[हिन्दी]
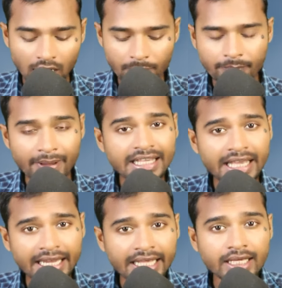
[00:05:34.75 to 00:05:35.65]
अब मैं
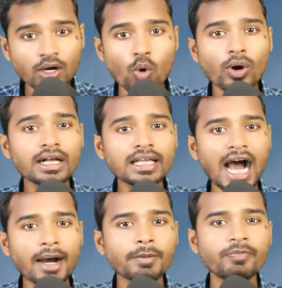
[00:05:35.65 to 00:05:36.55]
ये नहीं कहूंगा कि
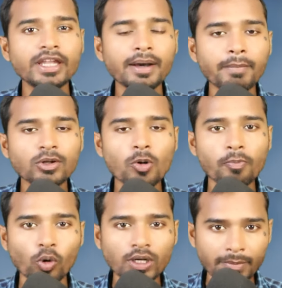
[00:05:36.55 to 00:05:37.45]
आप अपने नंबर को
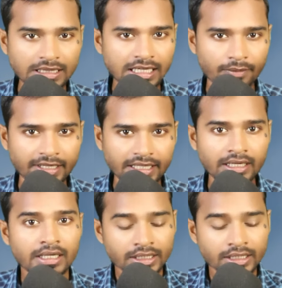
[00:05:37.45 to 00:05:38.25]
पोर्ट मत करवाइए